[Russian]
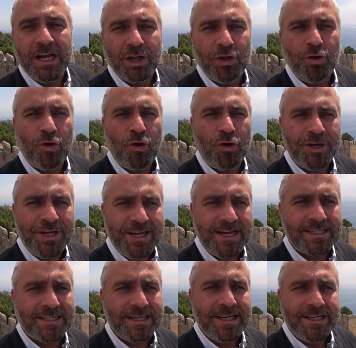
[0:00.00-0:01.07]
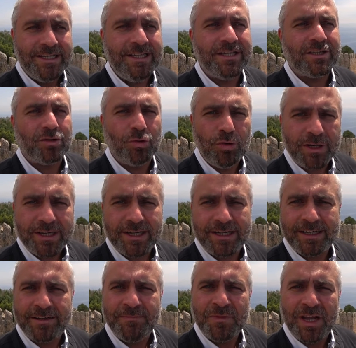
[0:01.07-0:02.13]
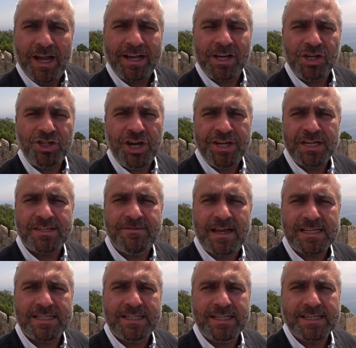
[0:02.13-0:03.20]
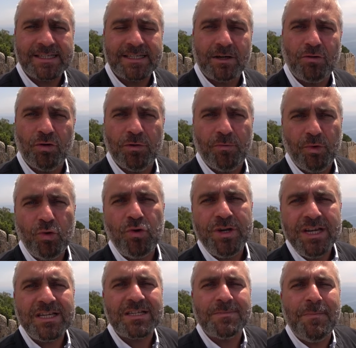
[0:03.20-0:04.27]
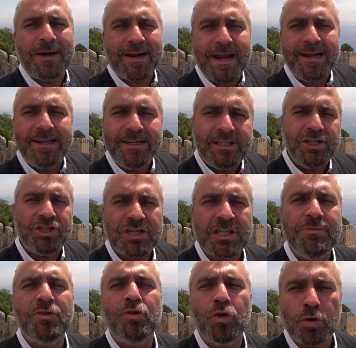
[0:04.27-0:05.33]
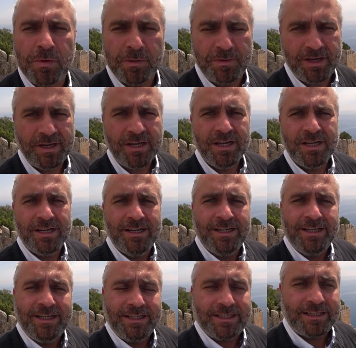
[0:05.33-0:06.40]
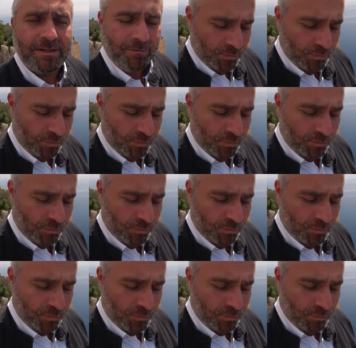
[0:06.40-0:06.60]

Но есть не только ограничения, связанные с законом, но и с морально-этическими нормами. Так